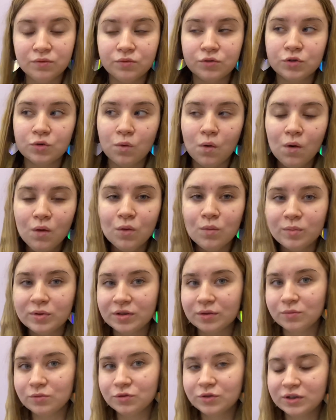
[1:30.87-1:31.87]
в школу,
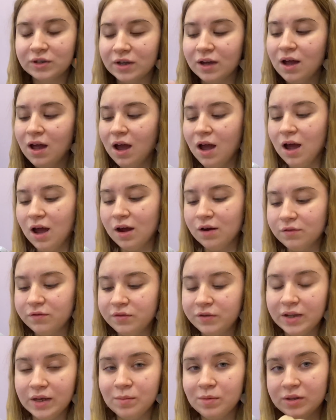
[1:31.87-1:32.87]
потому что
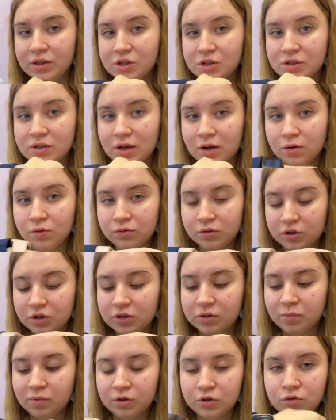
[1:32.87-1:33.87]
время на часах у нас,
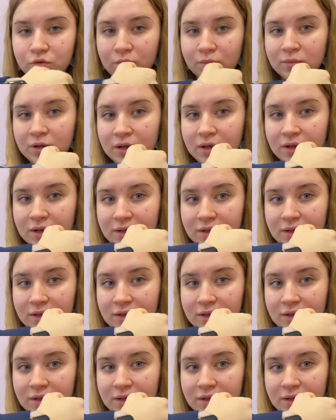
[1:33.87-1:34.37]
сейчас покажу вам,